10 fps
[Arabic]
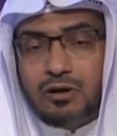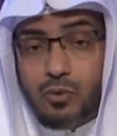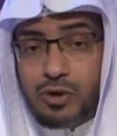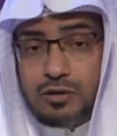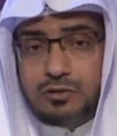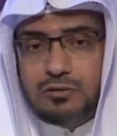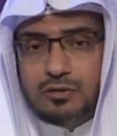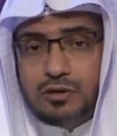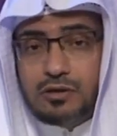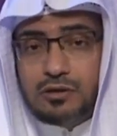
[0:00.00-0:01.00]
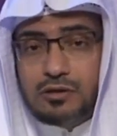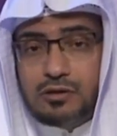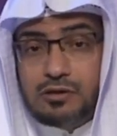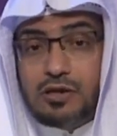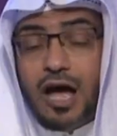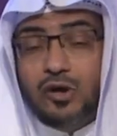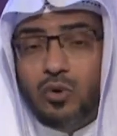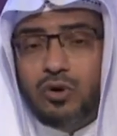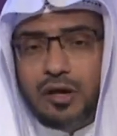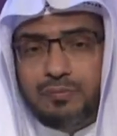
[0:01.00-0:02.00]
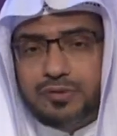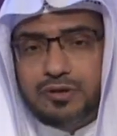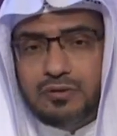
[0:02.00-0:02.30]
قوي لا يغلب